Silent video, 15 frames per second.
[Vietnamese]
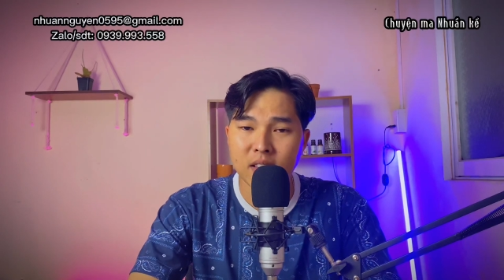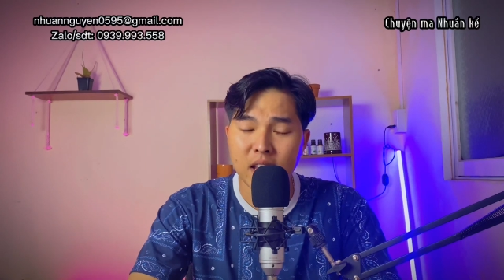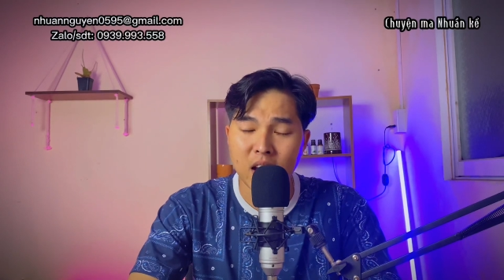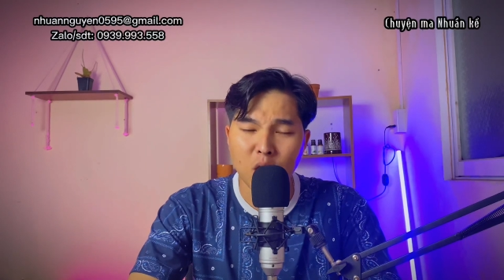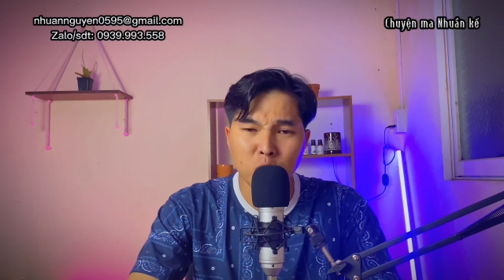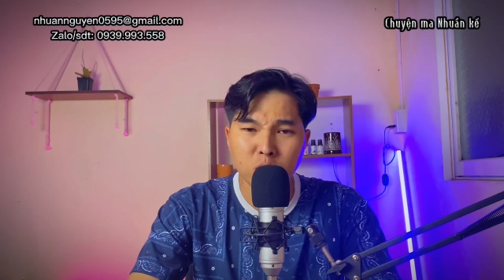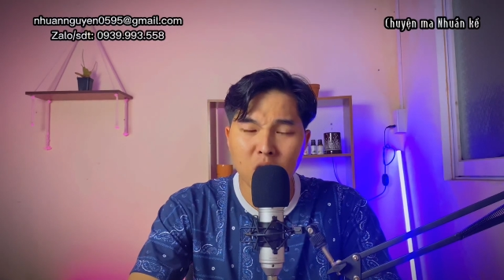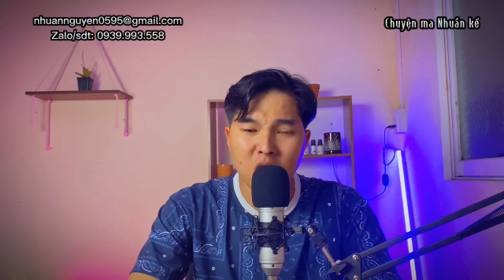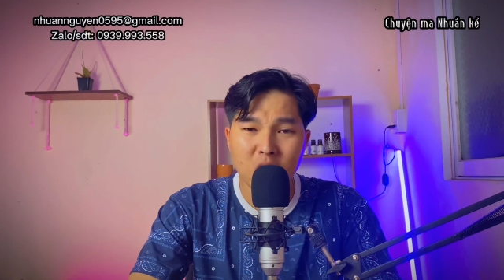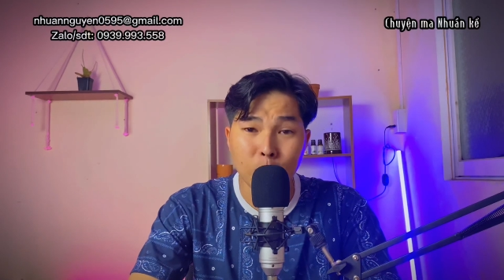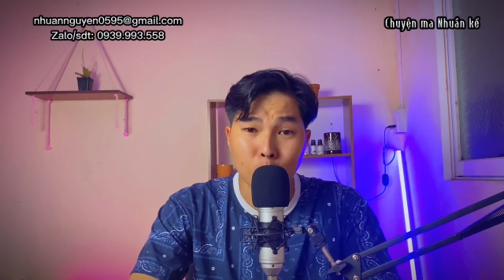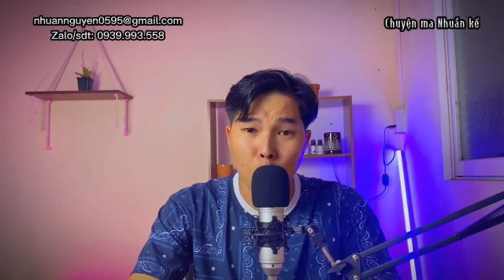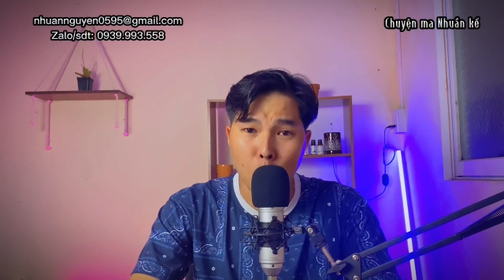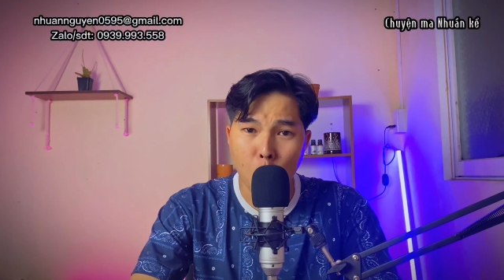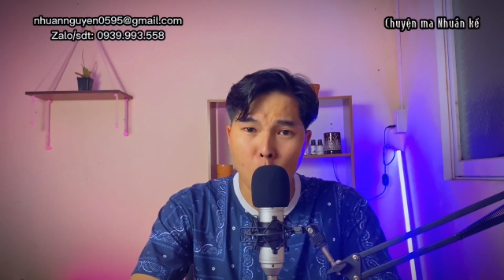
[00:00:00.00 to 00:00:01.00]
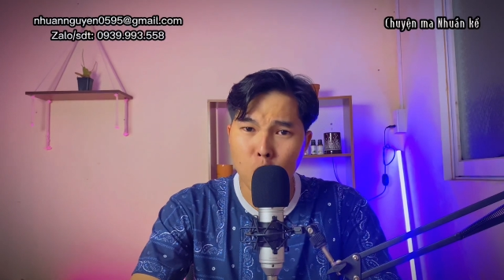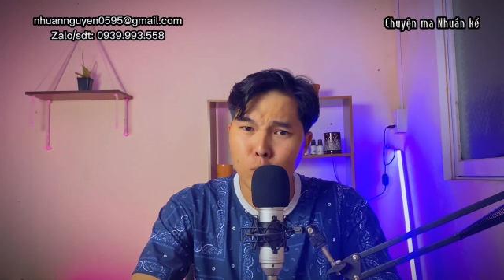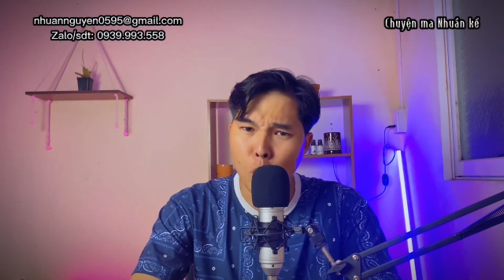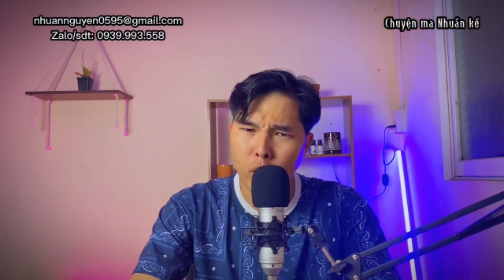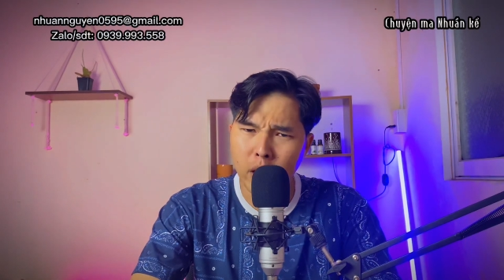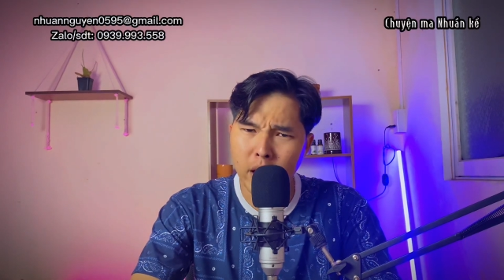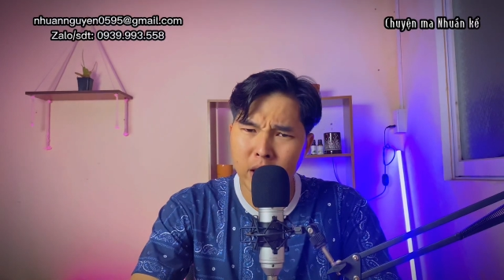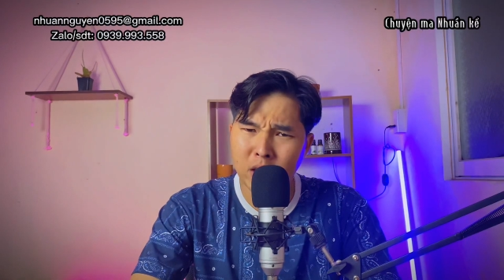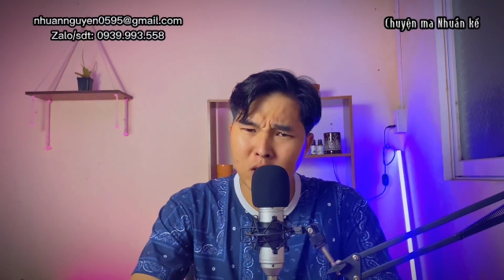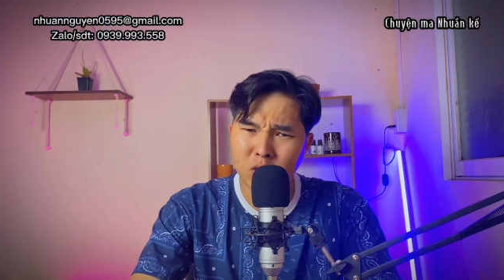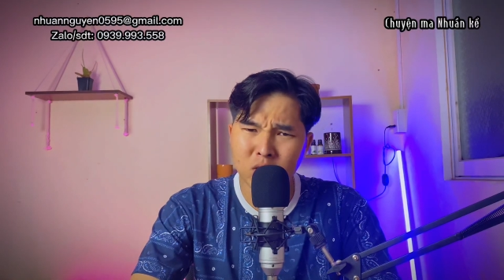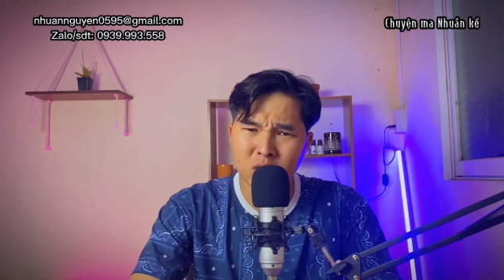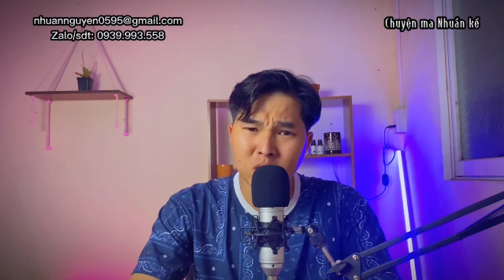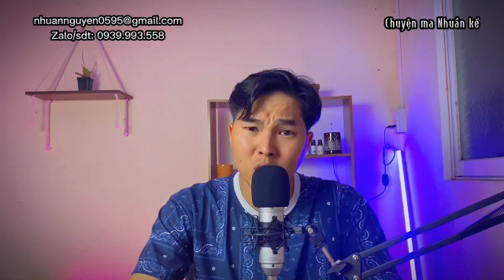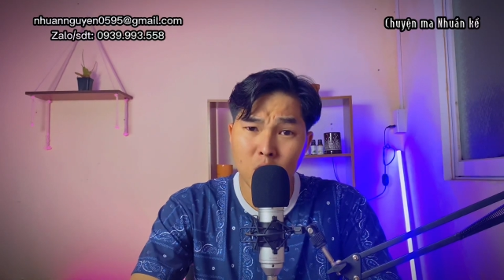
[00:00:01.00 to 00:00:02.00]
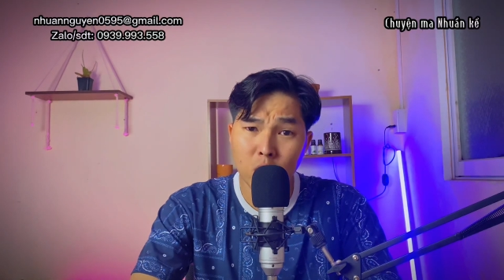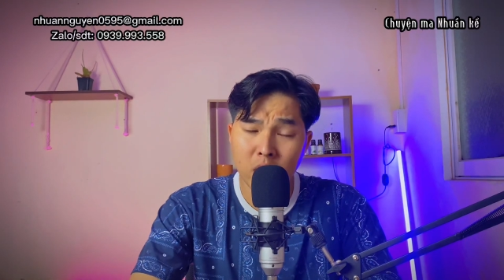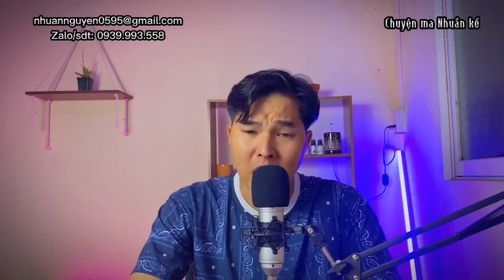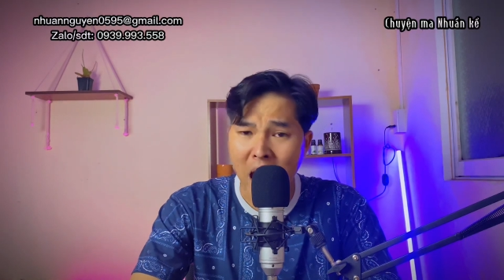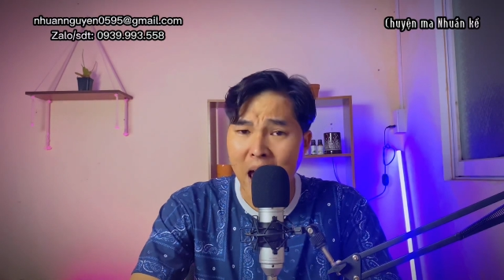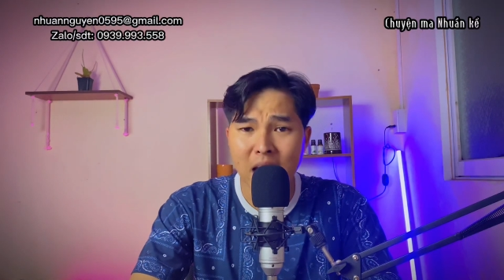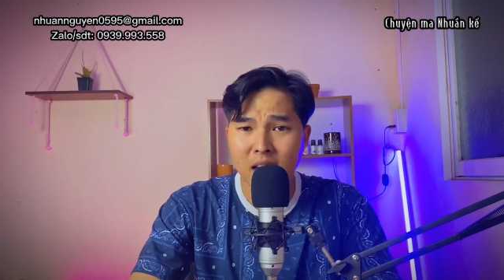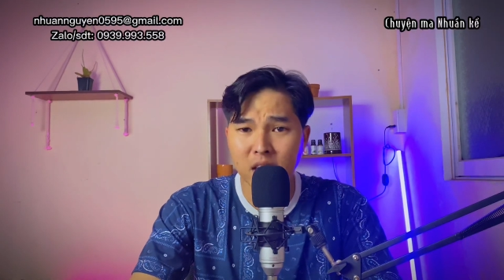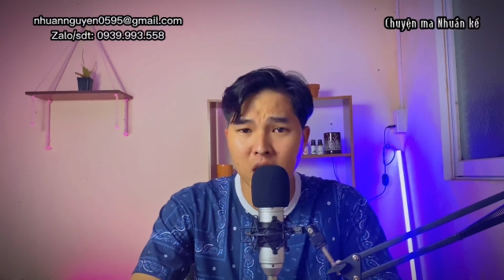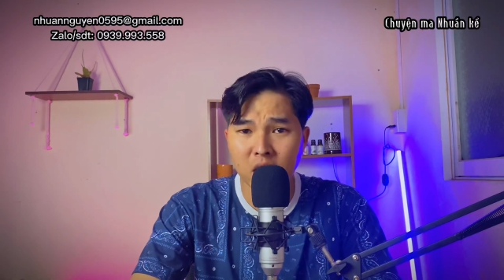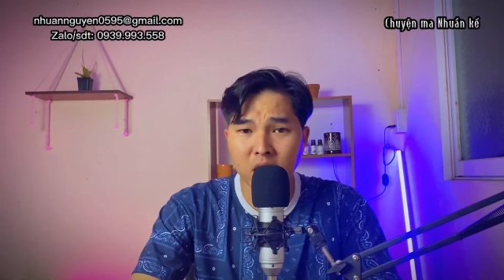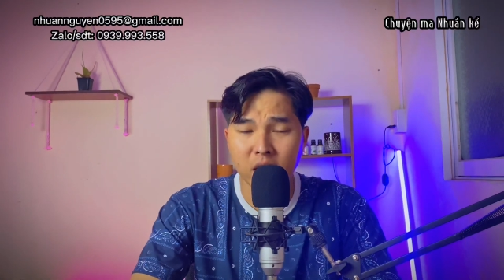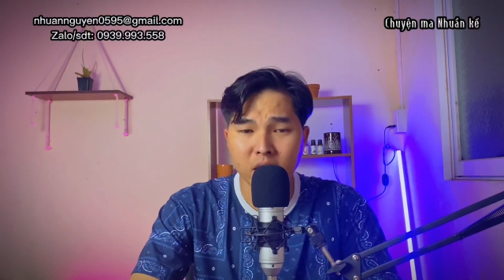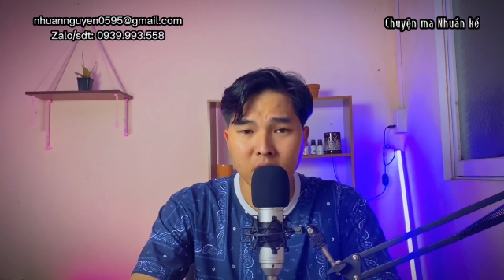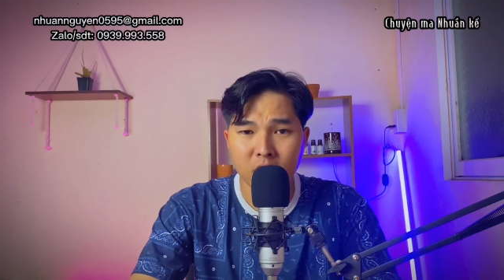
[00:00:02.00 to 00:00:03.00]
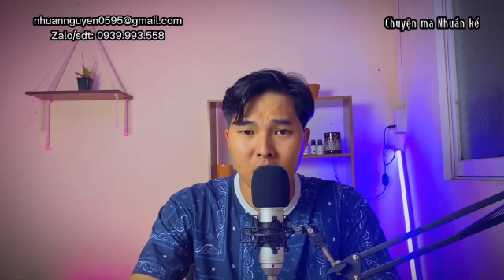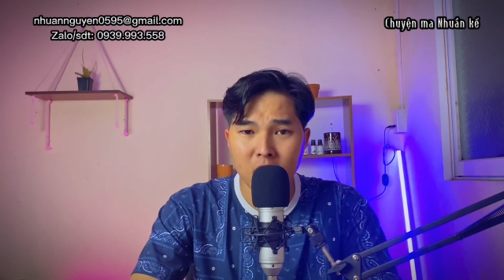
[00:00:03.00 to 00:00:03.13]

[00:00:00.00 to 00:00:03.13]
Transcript: là lúc đó là mồ hôi mồ kê nó nó lả hết trơn rồi